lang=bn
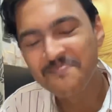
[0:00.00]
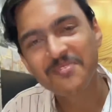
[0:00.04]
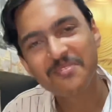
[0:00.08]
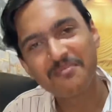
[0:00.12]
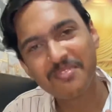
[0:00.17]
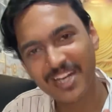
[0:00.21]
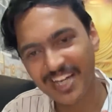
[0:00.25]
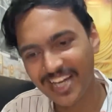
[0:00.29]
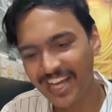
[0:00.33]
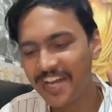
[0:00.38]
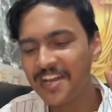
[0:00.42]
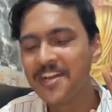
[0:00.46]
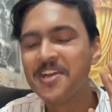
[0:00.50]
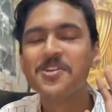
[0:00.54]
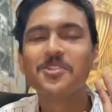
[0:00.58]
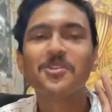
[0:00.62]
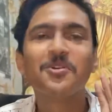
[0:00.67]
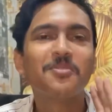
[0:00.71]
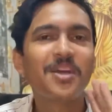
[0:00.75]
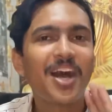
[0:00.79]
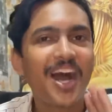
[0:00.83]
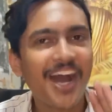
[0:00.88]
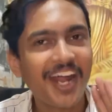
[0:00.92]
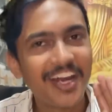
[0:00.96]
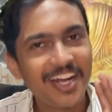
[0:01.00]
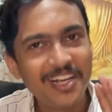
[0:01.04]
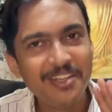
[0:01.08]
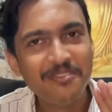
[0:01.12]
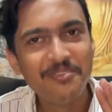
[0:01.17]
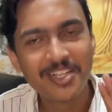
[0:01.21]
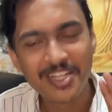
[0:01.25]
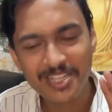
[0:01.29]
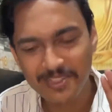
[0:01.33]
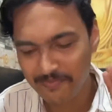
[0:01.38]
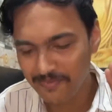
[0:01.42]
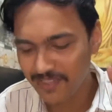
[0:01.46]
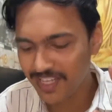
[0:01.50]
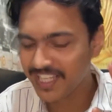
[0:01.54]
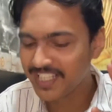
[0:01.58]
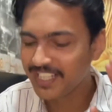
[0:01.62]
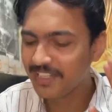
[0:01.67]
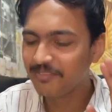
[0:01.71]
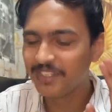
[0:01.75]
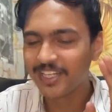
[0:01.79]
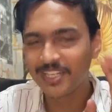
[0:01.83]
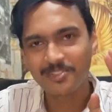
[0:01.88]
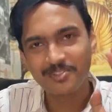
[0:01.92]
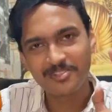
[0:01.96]
বাট হ্যাঁ তোমরা আনলিমিটেড পেয়ে
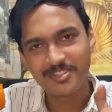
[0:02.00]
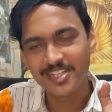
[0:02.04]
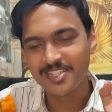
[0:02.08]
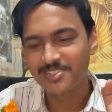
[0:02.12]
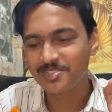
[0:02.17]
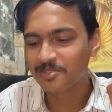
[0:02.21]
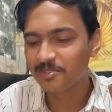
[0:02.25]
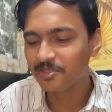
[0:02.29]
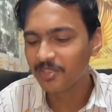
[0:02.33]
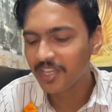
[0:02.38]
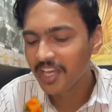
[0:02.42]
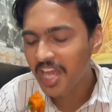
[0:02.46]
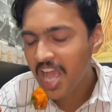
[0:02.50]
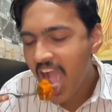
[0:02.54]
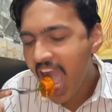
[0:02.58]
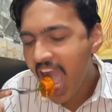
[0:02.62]
যাবে টেস্ট করি